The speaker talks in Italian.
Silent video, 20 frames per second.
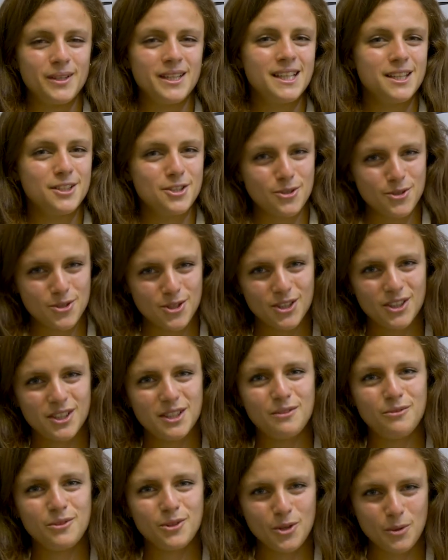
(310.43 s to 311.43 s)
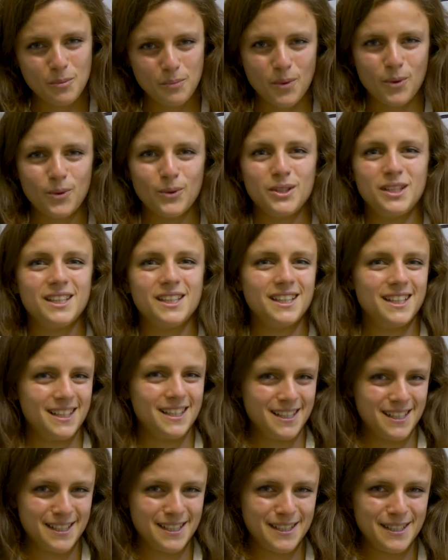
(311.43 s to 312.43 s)
il liceo scientifico e poi
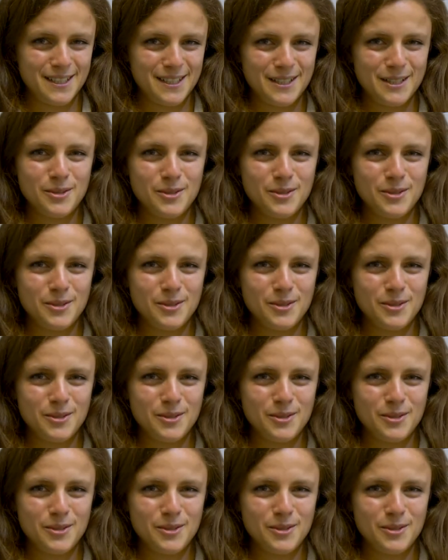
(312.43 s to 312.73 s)
eh,